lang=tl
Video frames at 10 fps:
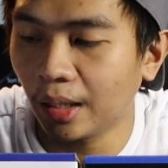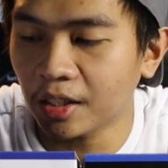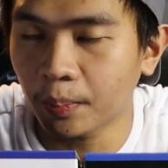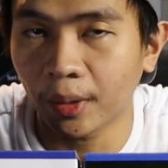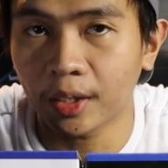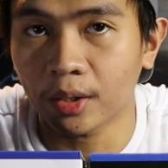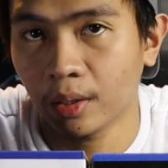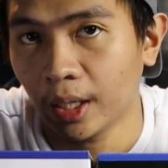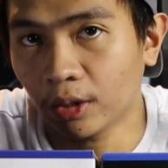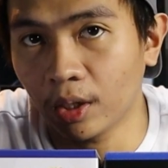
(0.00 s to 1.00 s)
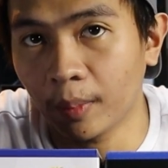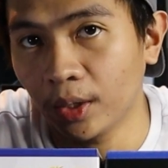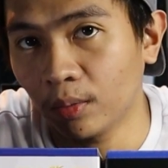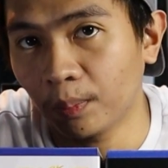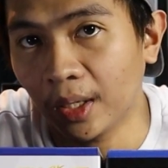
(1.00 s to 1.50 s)
this version, ito
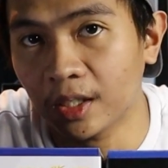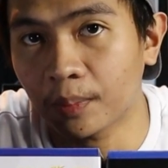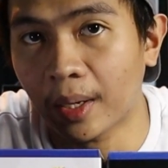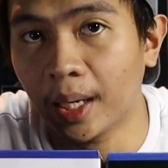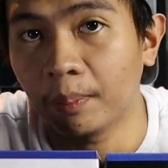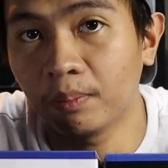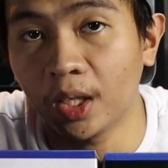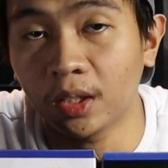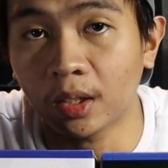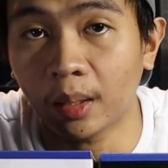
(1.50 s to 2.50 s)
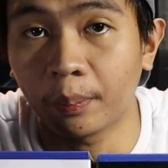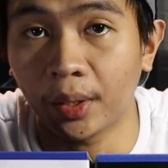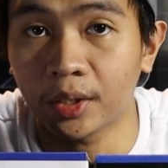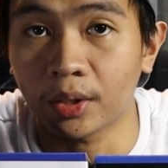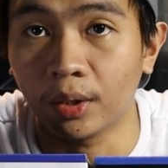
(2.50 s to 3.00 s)
naman yung PS5 digital
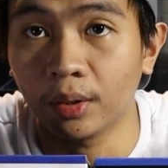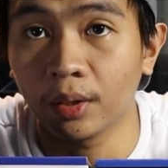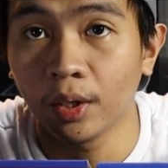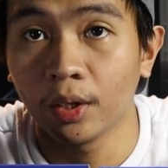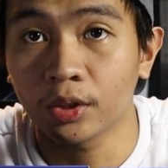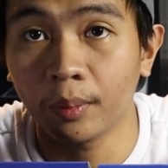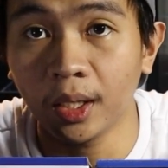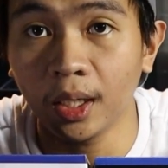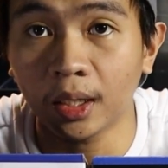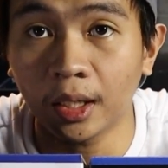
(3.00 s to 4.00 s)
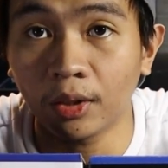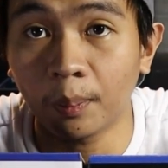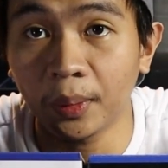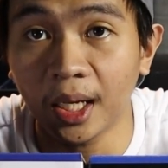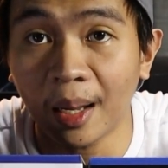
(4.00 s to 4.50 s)
version. So, may kita
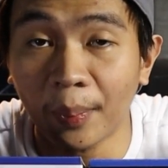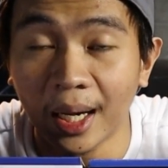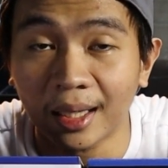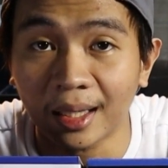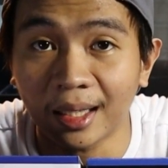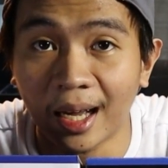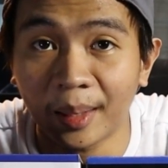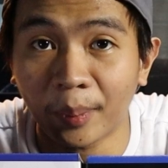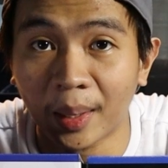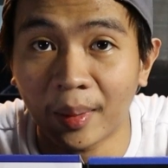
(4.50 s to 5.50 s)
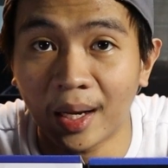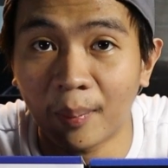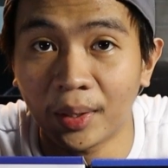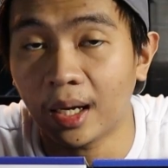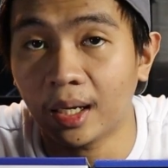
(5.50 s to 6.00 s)
nyo ang pinakapalatandaan para
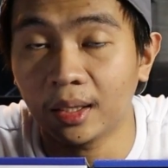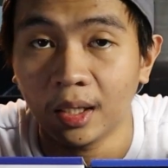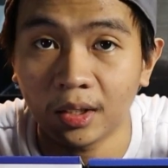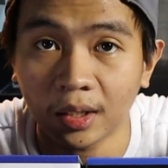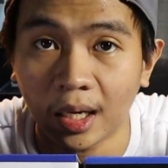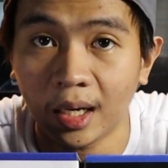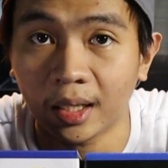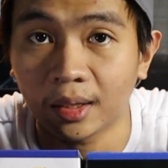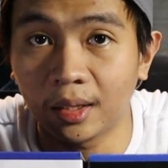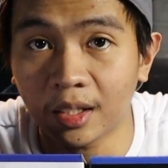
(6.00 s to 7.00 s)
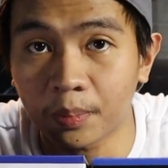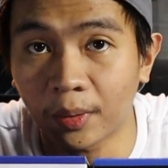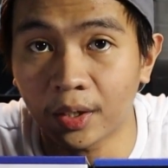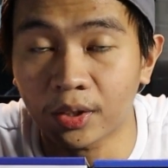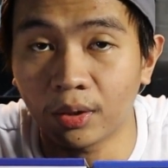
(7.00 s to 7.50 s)
malaman uh, digital at this
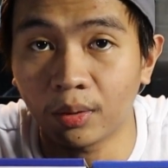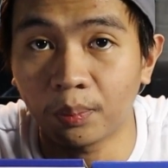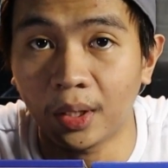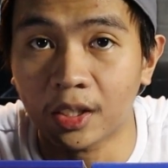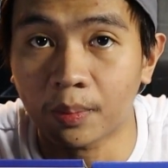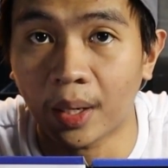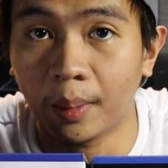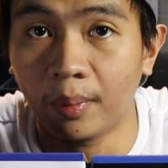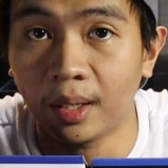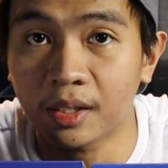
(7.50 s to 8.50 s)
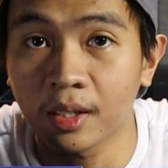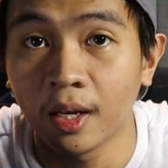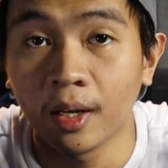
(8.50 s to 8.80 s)
version yung PS5 is